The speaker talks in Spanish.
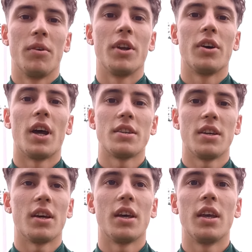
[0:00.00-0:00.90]
Bueno,
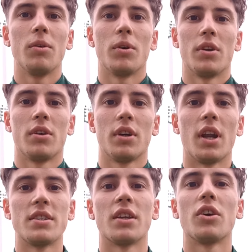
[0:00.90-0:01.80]
gracias y bueno,
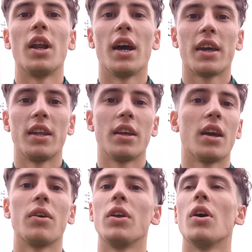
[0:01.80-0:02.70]
gracias a toda la gente
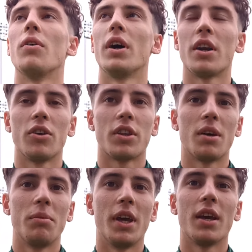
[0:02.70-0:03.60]
que vino a vernos
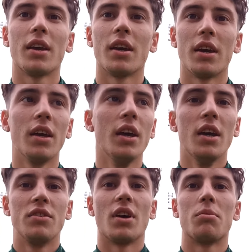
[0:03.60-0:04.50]
también, que
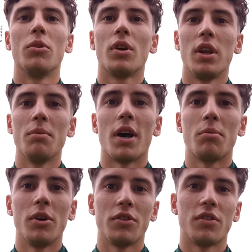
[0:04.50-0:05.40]
se armó un clima
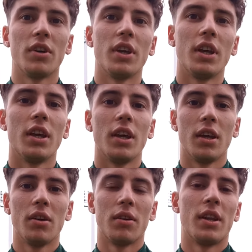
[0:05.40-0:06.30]
hermoso y
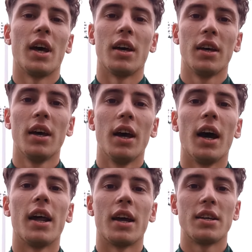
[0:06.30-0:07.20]
nada,
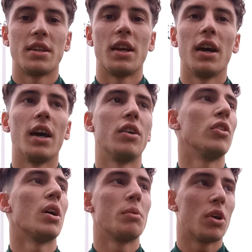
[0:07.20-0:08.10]
agradecerle a ellos
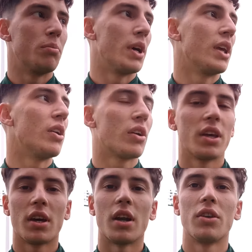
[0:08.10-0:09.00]
y a mis compañeros que
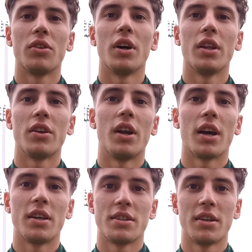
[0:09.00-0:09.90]
dejaron todo dentro de la
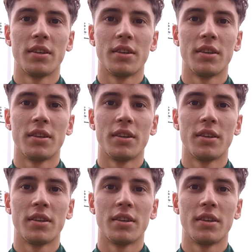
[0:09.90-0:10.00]
cancha.